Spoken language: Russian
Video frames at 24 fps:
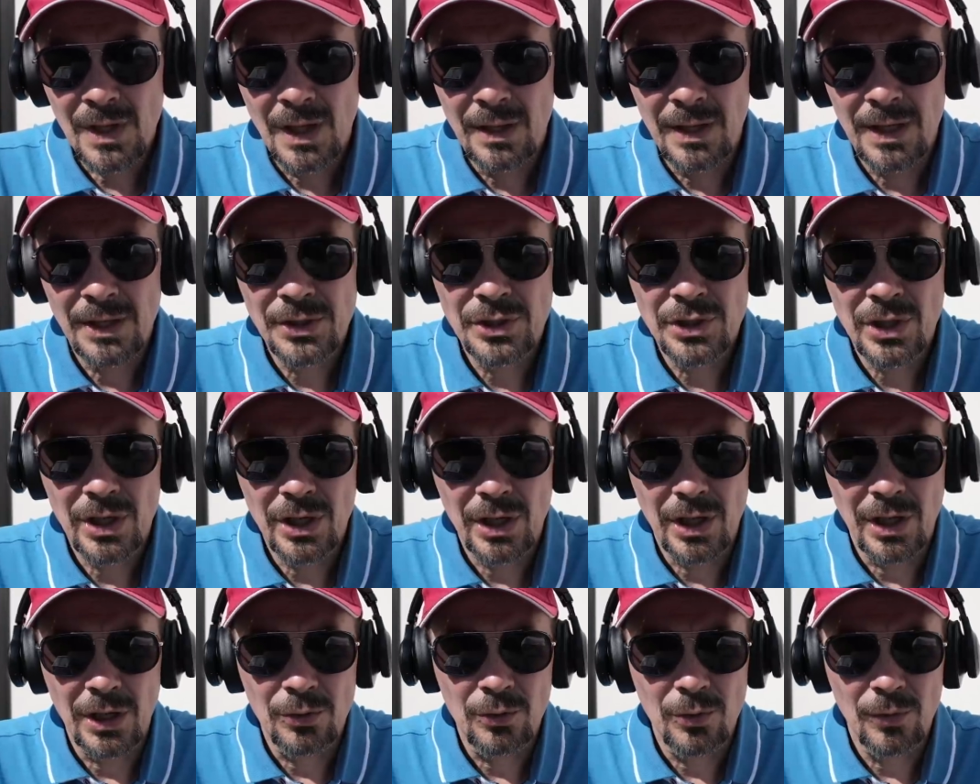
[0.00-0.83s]

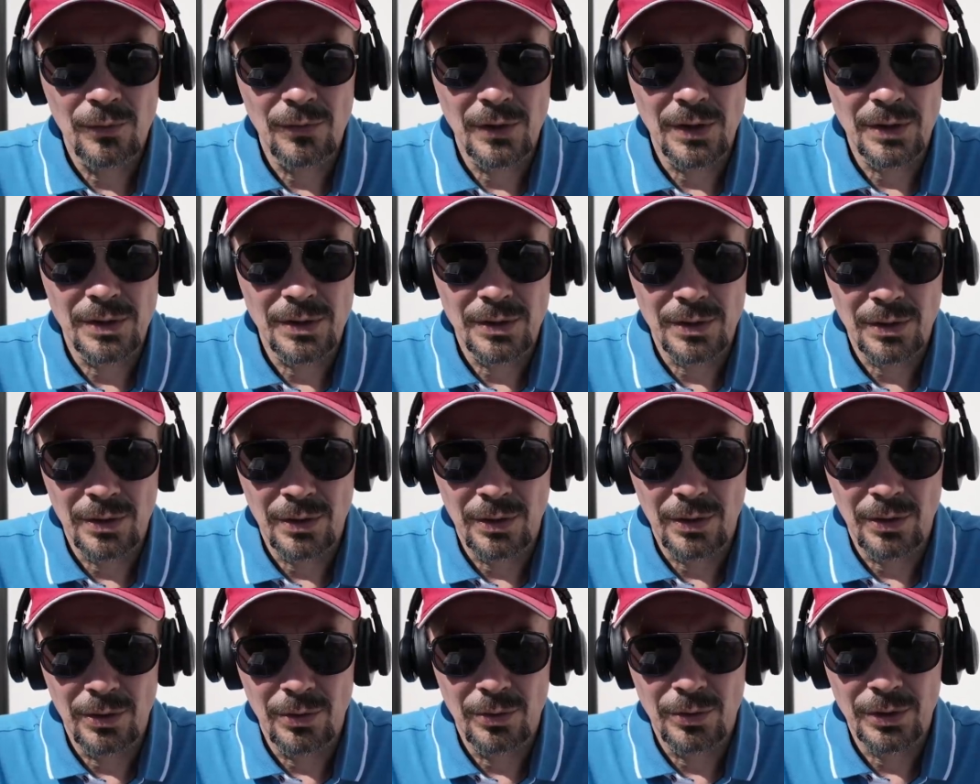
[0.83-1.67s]
начали готовить э,
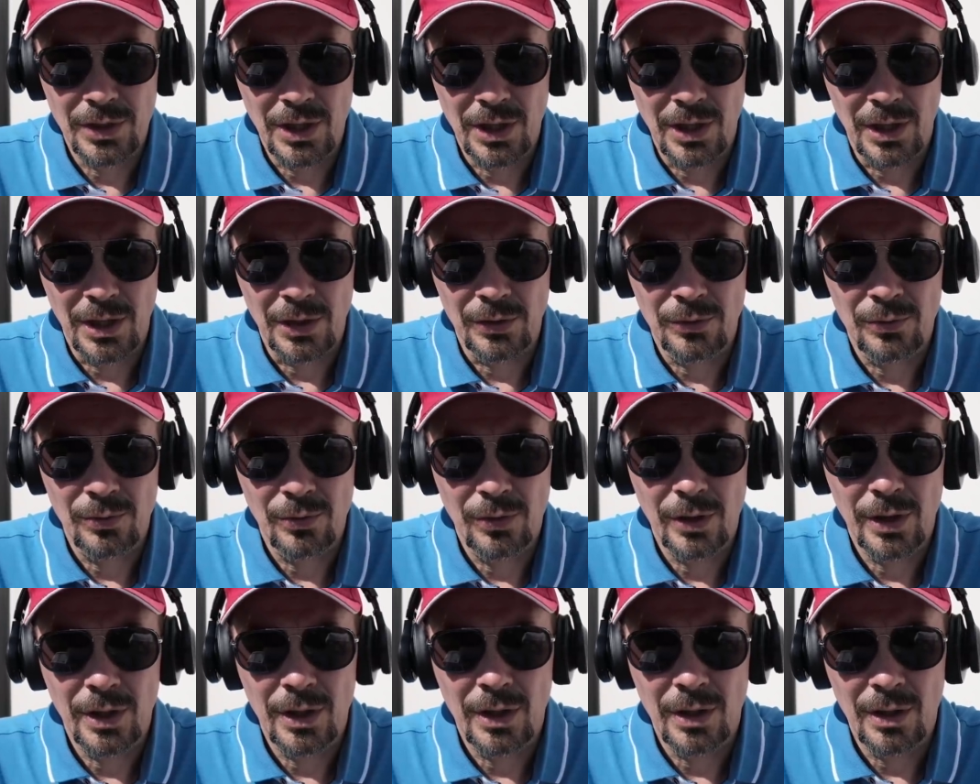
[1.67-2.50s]
лодки,
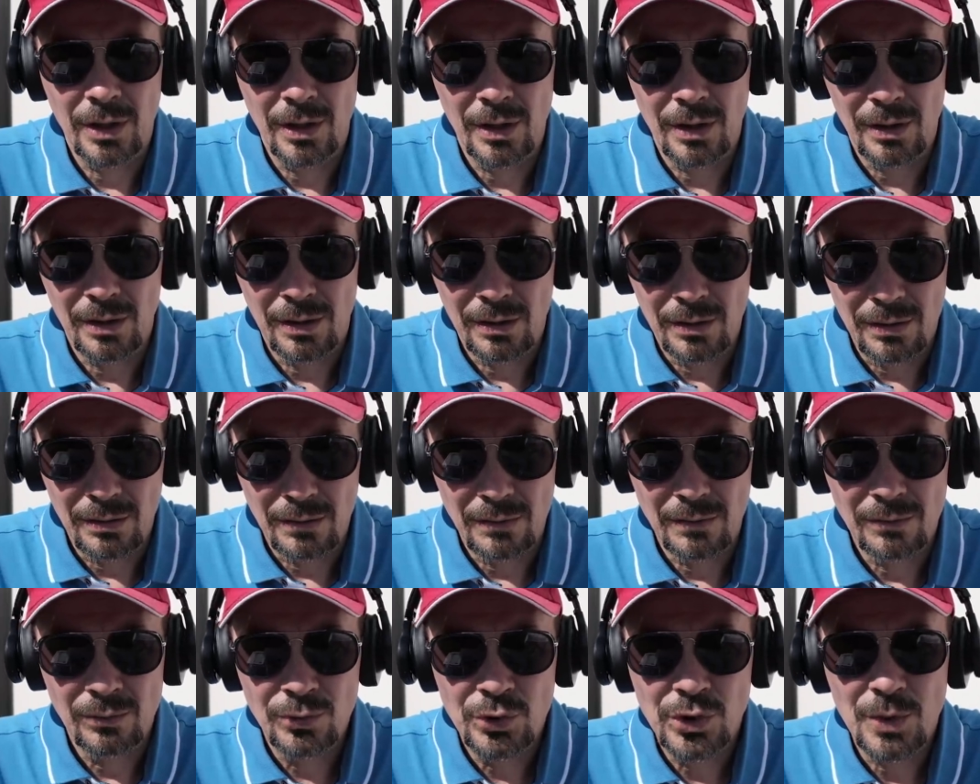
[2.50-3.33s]
которые
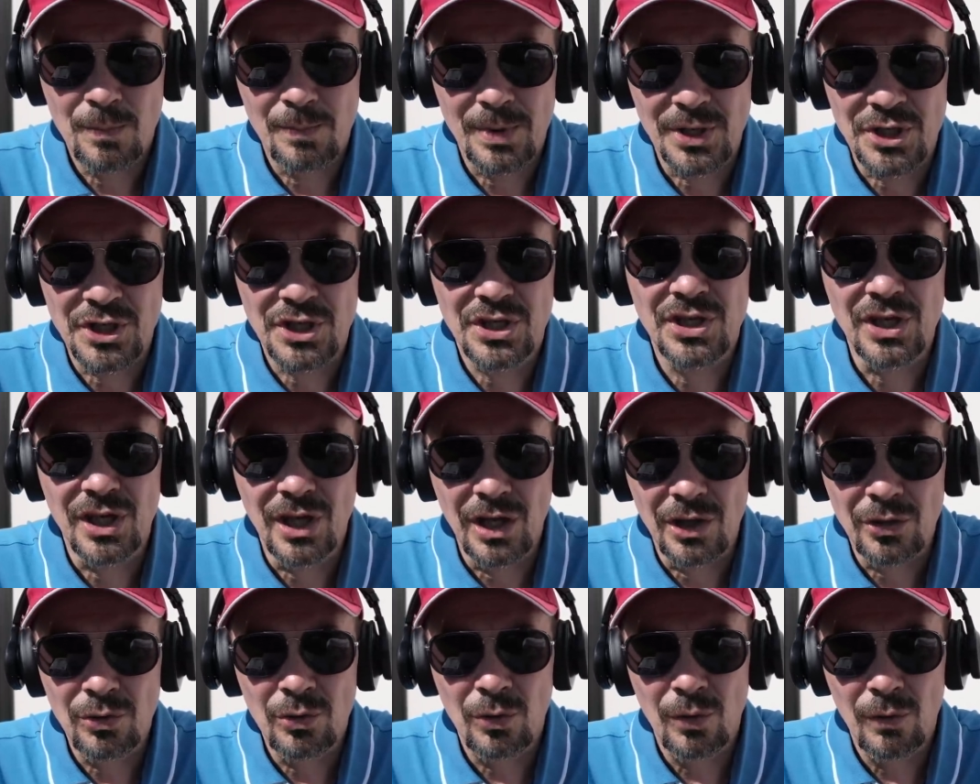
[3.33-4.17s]
э, уже почти
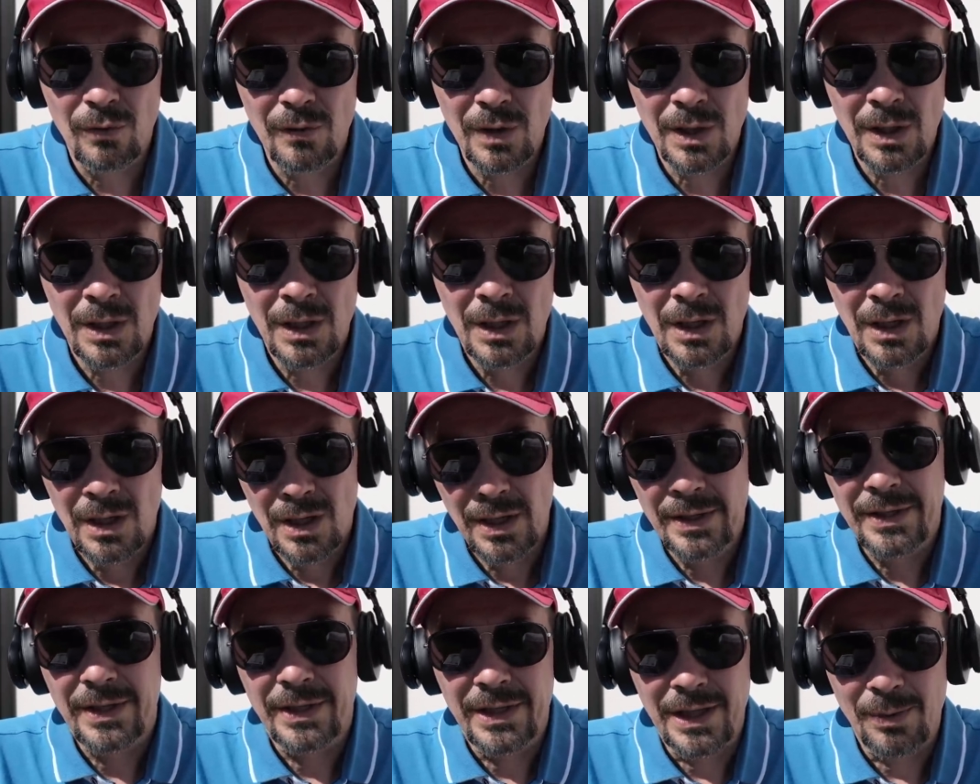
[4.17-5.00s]
готовы.
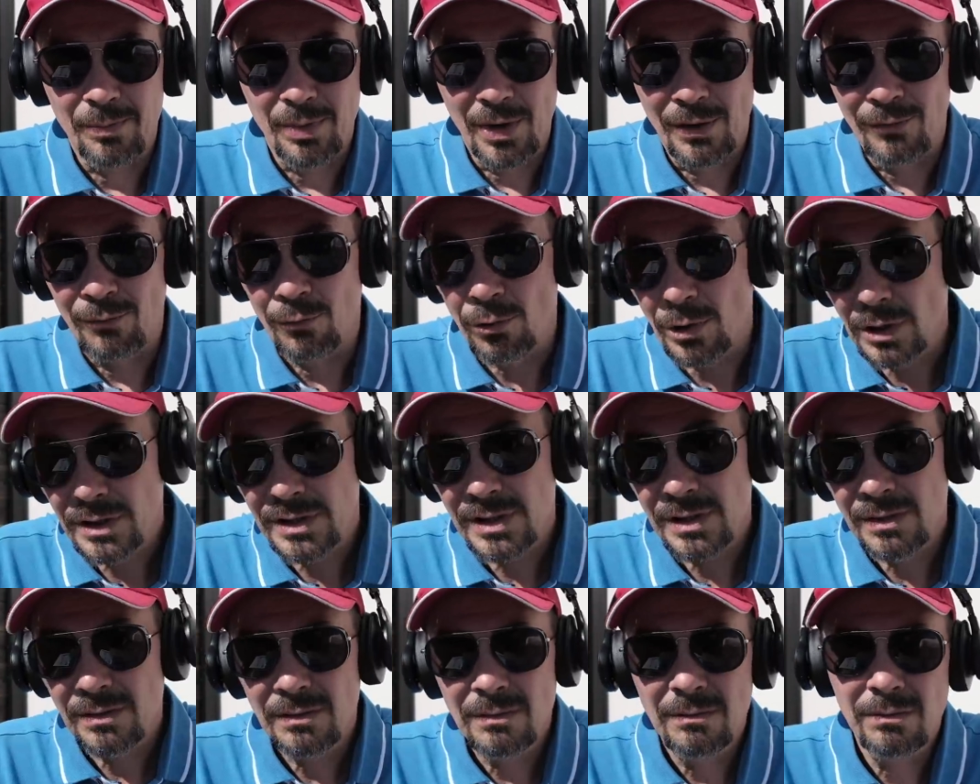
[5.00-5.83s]
Это
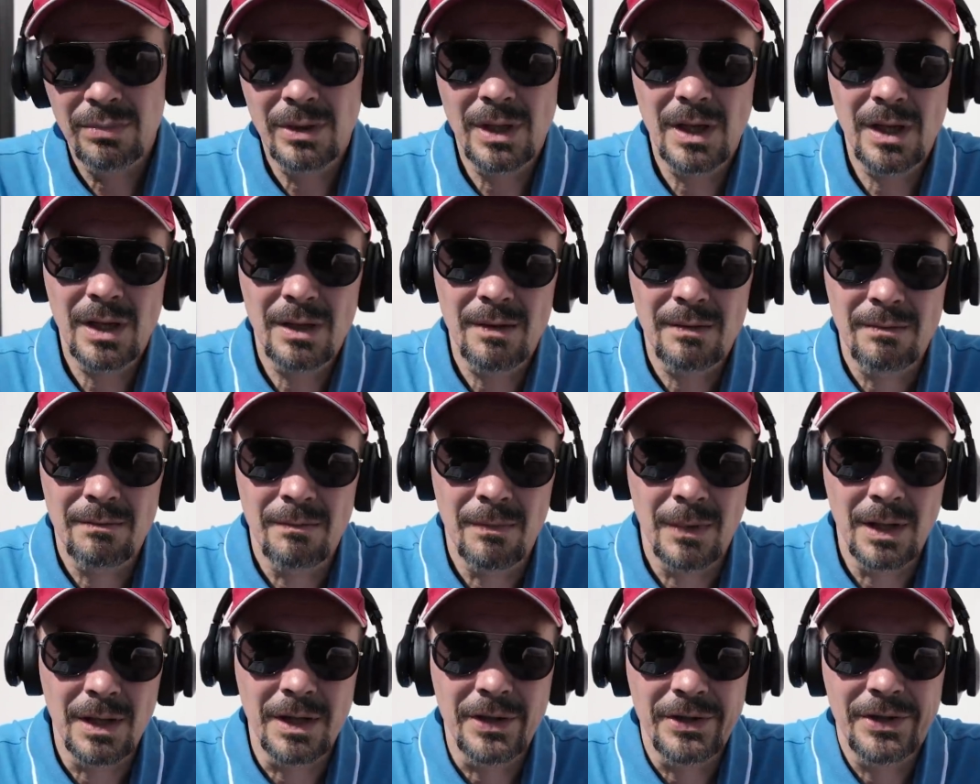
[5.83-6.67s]
добровольцы были,
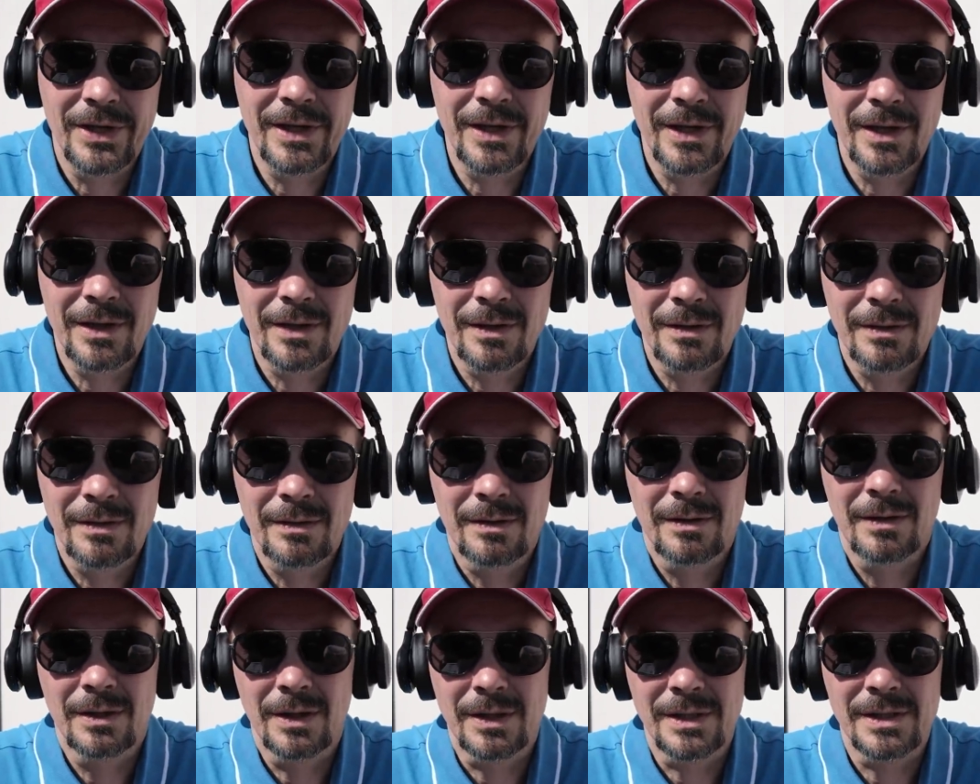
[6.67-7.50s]
молодые,
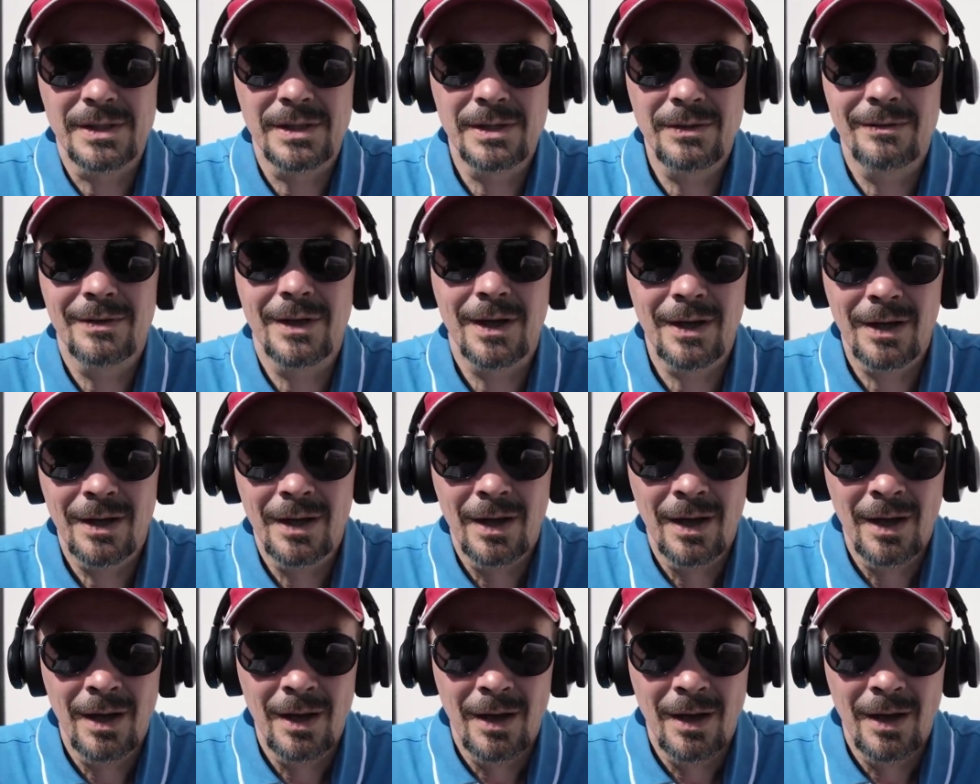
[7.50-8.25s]
красивые.